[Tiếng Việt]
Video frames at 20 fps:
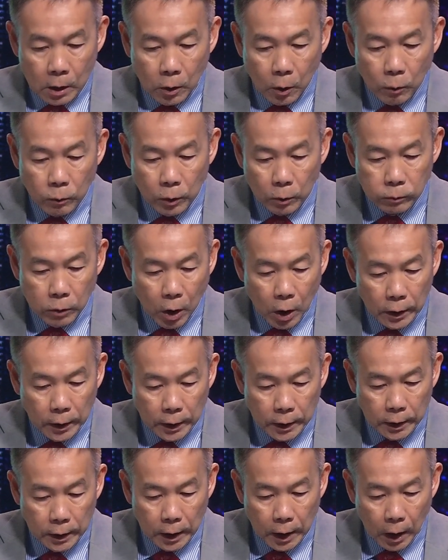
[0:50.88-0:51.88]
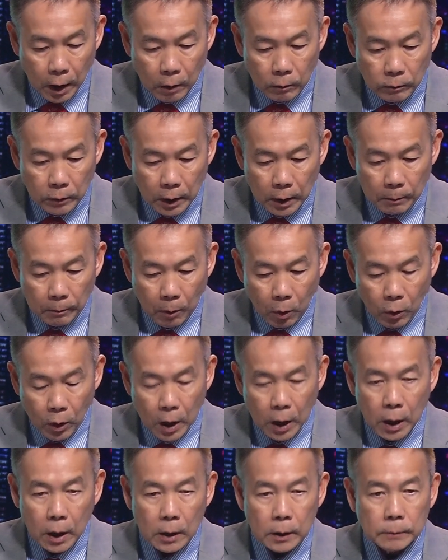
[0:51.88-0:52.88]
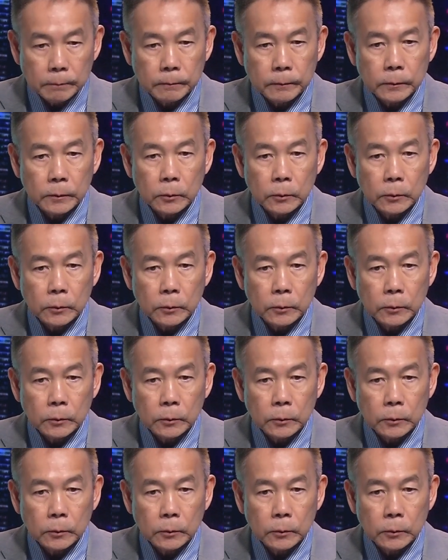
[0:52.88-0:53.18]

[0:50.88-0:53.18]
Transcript: Cùng lúc đó thì ông uh, bộ uh,